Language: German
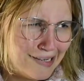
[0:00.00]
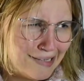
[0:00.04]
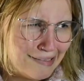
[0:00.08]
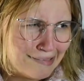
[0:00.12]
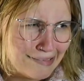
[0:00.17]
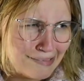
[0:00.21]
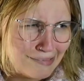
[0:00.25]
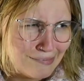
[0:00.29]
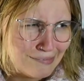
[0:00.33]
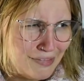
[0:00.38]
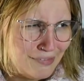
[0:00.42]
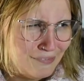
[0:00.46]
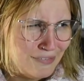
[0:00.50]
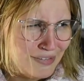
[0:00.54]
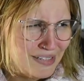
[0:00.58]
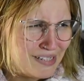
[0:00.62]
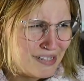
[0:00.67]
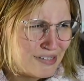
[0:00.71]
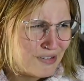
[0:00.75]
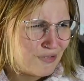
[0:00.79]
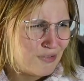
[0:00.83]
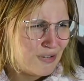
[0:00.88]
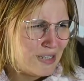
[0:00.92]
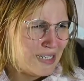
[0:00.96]
das wird viel
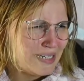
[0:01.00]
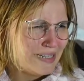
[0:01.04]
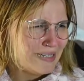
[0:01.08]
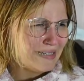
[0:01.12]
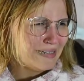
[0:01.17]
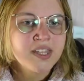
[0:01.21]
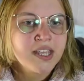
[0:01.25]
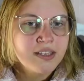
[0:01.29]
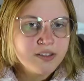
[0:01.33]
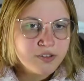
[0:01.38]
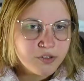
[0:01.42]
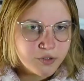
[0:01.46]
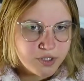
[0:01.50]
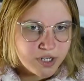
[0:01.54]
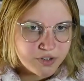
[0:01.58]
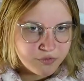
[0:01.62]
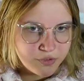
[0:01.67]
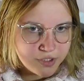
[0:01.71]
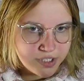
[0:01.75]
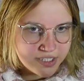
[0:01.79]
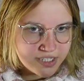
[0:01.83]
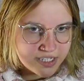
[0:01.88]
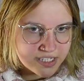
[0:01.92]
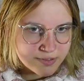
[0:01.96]
zu viel. So, dann
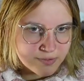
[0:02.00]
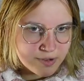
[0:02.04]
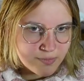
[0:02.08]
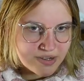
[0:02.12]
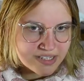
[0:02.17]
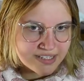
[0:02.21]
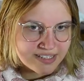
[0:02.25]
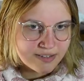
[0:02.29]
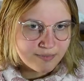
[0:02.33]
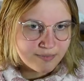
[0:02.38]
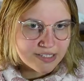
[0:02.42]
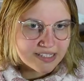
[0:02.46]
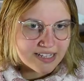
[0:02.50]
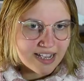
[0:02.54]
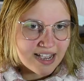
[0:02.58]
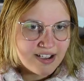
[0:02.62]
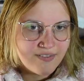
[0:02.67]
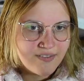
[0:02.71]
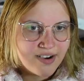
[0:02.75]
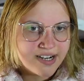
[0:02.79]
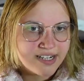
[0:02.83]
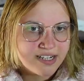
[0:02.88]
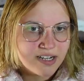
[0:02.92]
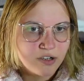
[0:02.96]
würde ich erstmal bei Sims 3
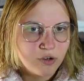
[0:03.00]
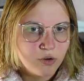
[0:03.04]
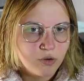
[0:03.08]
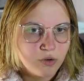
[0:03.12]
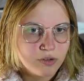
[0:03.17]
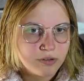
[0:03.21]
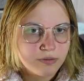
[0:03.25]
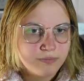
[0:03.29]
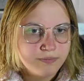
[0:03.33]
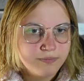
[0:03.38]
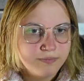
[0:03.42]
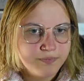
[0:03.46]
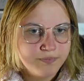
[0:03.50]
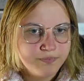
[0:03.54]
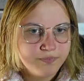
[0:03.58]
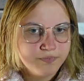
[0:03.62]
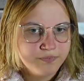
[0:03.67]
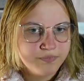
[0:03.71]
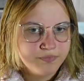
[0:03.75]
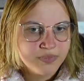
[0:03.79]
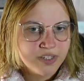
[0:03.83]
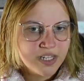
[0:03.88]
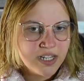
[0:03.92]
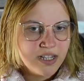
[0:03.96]
weiter gucken.
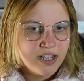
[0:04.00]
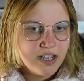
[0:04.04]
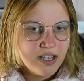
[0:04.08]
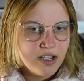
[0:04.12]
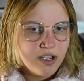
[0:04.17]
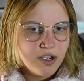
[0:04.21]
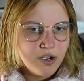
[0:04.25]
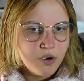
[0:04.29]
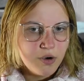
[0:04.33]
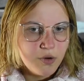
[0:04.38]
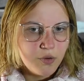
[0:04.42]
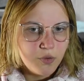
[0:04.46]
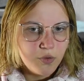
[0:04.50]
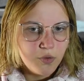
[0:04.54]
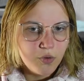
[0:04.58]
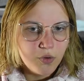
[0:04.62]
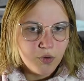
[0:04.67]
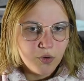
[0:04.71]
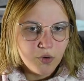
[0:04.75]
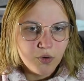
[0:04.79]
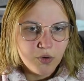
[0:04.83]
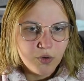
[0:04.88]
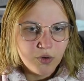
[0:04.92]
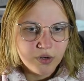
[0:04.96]

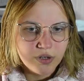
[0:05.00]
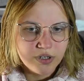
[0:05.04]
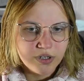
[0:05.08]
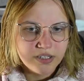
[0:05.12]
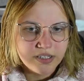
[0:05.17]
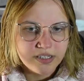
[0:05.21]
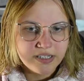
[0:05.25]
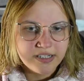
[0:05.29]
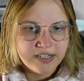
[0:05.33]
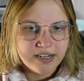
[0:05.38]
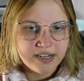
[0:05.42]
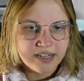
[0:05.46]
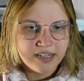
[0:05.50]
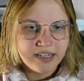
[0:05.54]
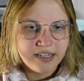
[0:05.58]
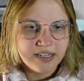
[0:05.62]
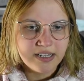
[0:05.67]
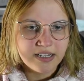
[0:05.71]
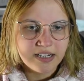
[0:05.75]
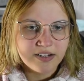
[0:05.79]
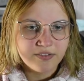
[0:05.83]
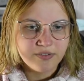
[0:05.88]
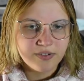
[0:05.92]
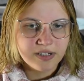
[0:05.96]
Und da gehe ich
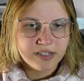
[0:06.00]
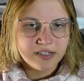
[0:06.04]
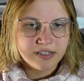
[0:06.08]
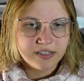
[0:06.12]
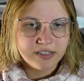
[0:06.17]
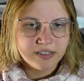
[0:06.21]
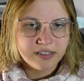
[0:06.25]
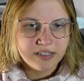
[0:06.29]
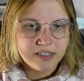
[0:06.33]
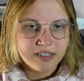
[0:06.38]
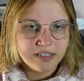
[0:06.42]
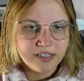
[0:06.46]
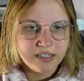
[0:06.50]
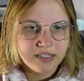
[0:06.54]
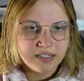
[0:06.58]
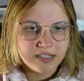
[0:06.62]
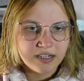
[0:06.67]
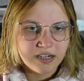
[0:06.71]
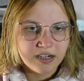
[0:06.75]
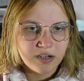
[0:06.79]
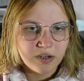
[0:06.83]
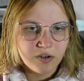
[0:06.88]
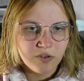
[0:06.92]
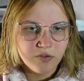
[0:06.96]
einfach hier
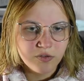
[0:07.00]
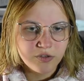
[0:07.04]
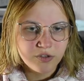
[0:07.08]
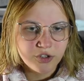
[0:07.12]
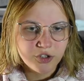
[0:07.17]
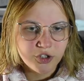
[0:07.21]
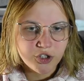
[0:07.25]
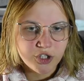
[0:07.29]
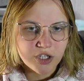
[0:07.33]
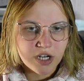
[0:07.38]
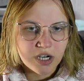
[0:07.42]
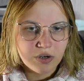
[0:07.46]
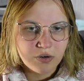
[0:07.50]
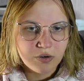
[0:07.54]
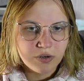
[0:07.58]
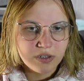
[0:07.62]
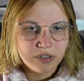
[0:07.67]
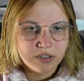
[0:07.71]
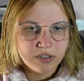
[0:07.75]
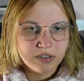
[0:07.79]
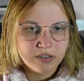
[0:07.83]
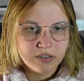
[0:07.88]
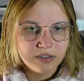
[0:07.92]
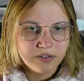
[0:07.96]
drauf und
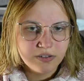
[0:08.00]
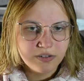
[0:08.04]
schaue,